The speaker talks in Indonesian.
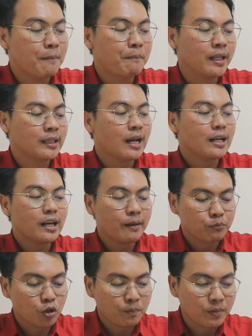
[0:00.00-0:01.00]
dapatkan
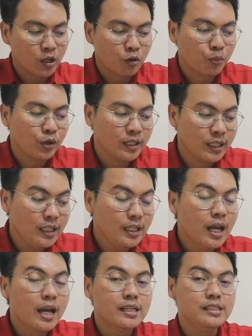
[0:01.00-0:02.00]
laptop Lenovo ini,